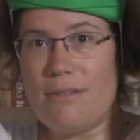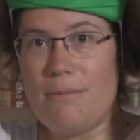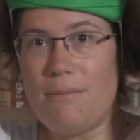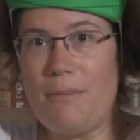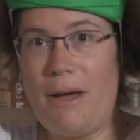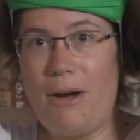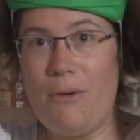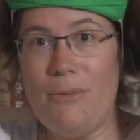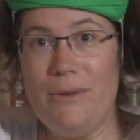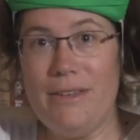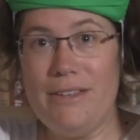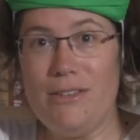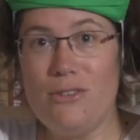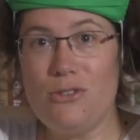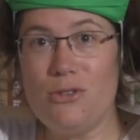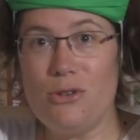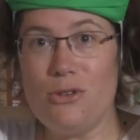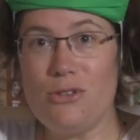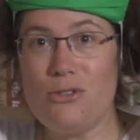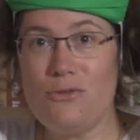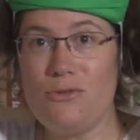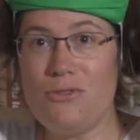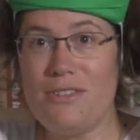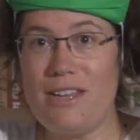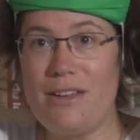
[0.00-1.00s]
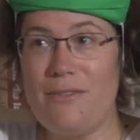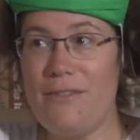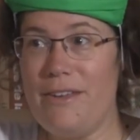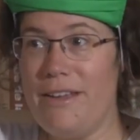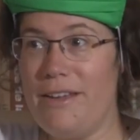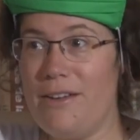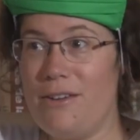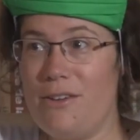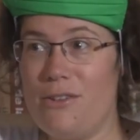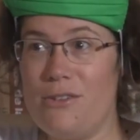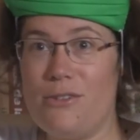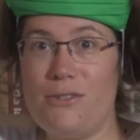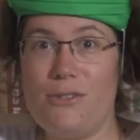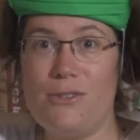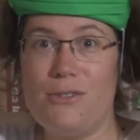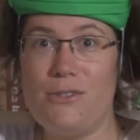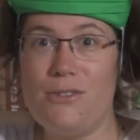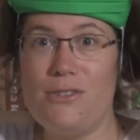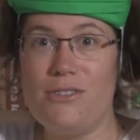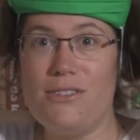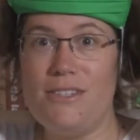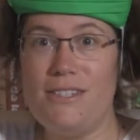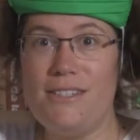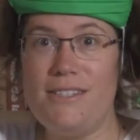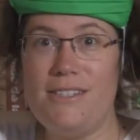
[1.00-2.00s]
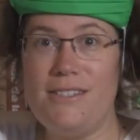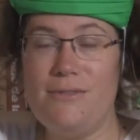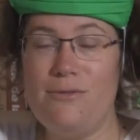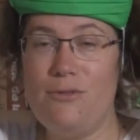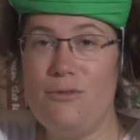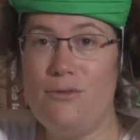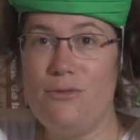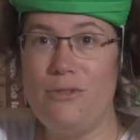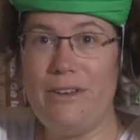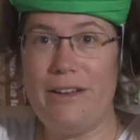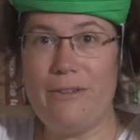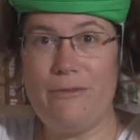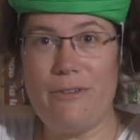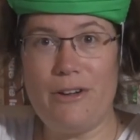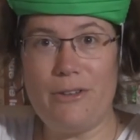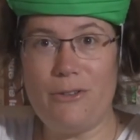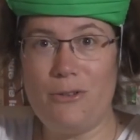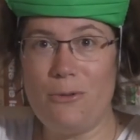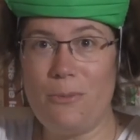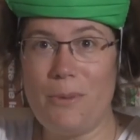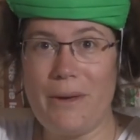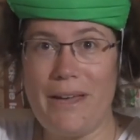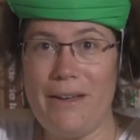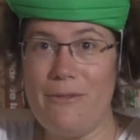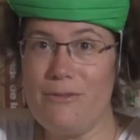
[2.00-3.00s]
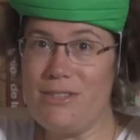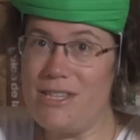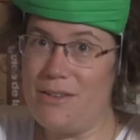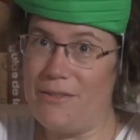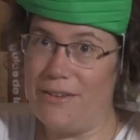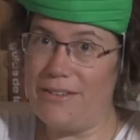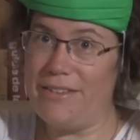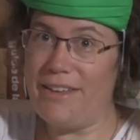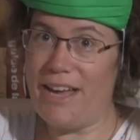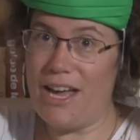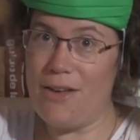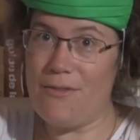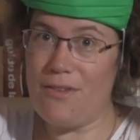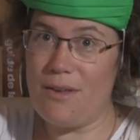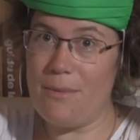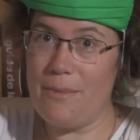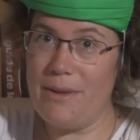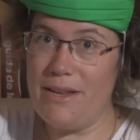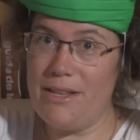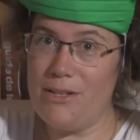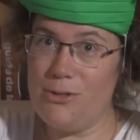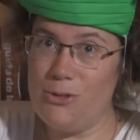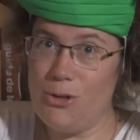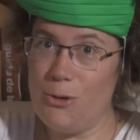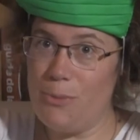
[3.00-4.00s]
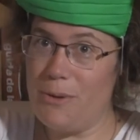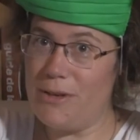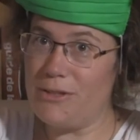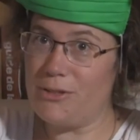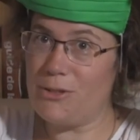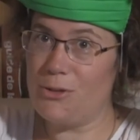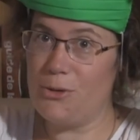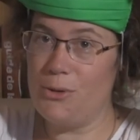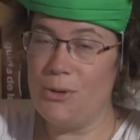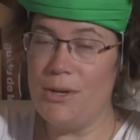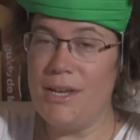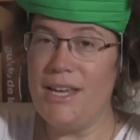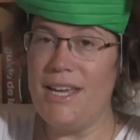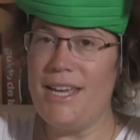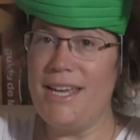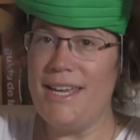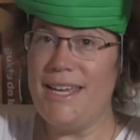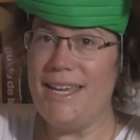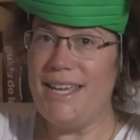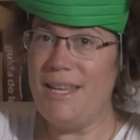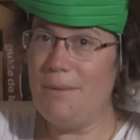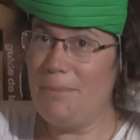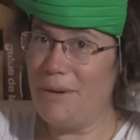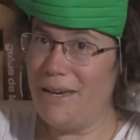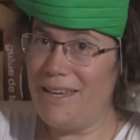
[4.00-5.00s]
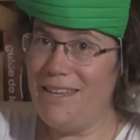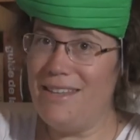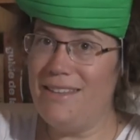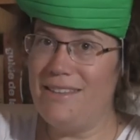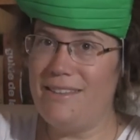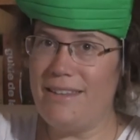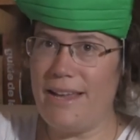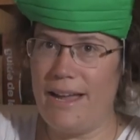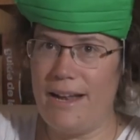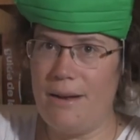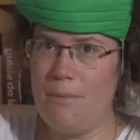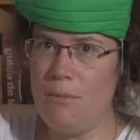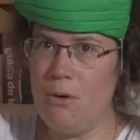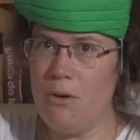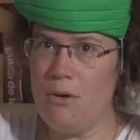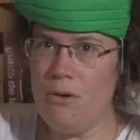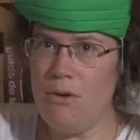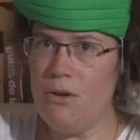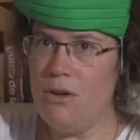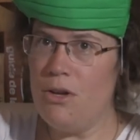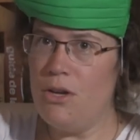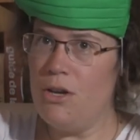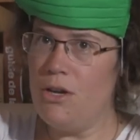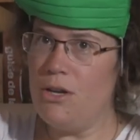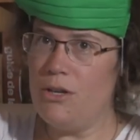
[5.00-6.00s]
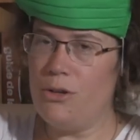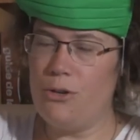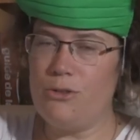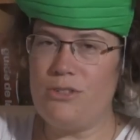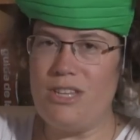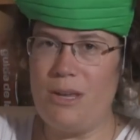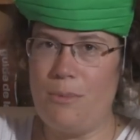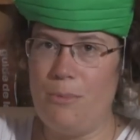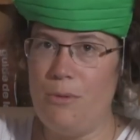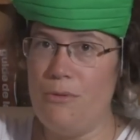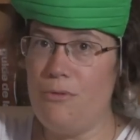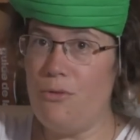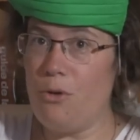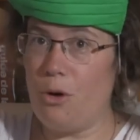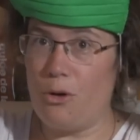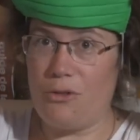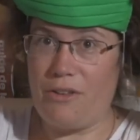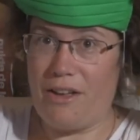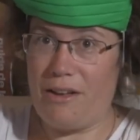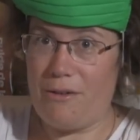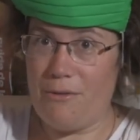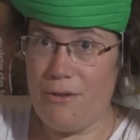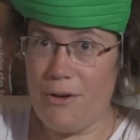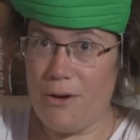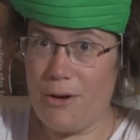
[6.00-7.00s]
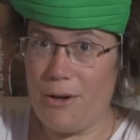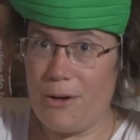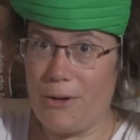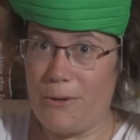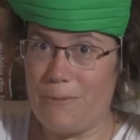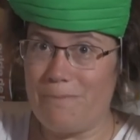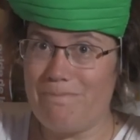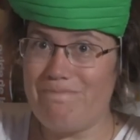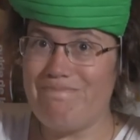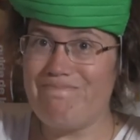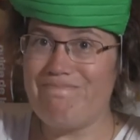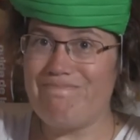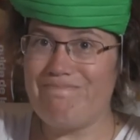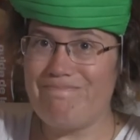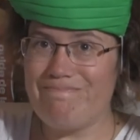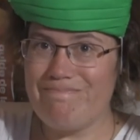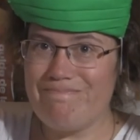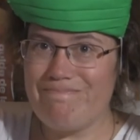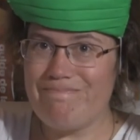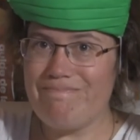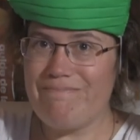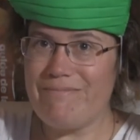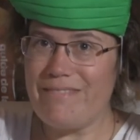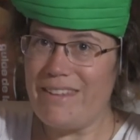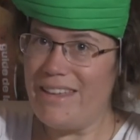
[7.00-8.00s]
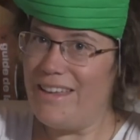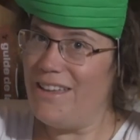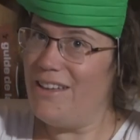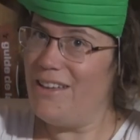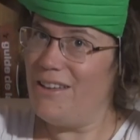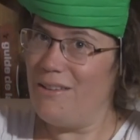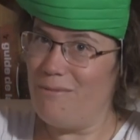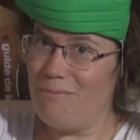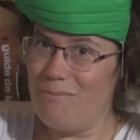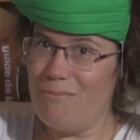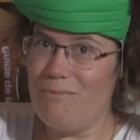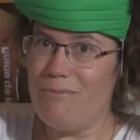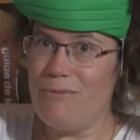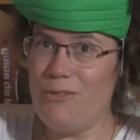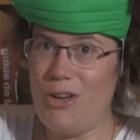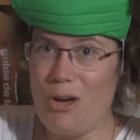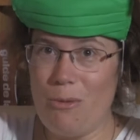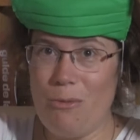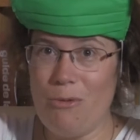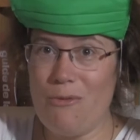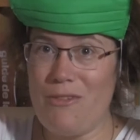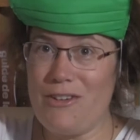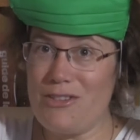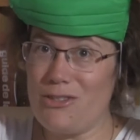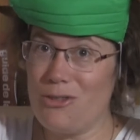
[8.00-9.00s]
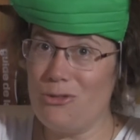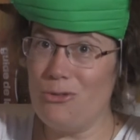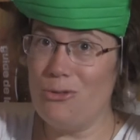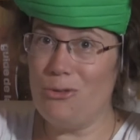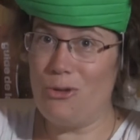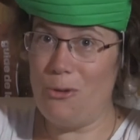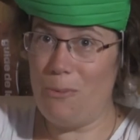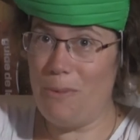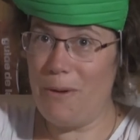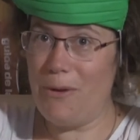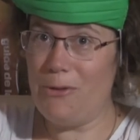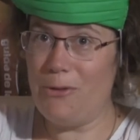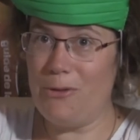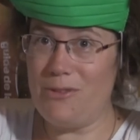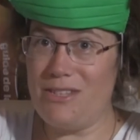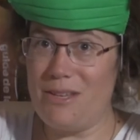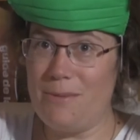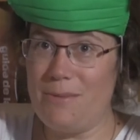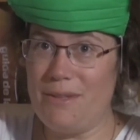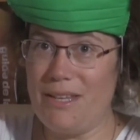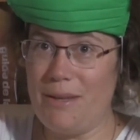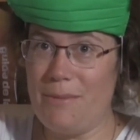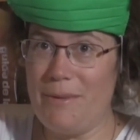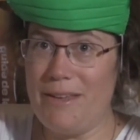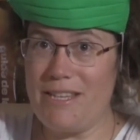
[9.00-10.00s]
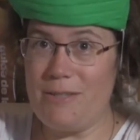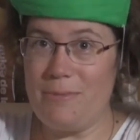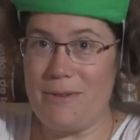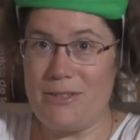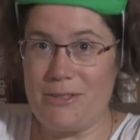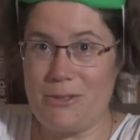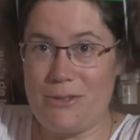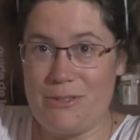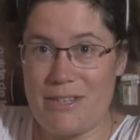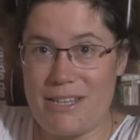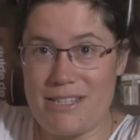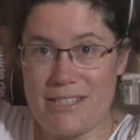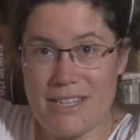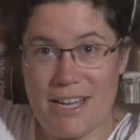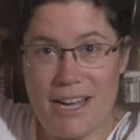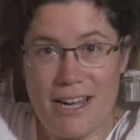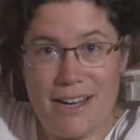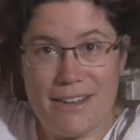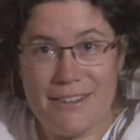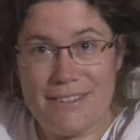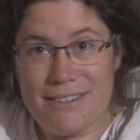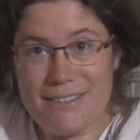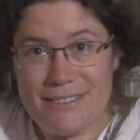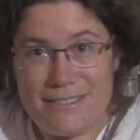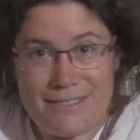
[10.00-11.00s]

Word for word: Bah oui, Zeus, vous savez, euh, si vous voulez le voir de près, vous avez intérêt à fermer les yeux parce que il brille tellement que ça peut vous rendre aveugle. Et comme on va s'en occuper au deuxième trimestre, parce que ça sera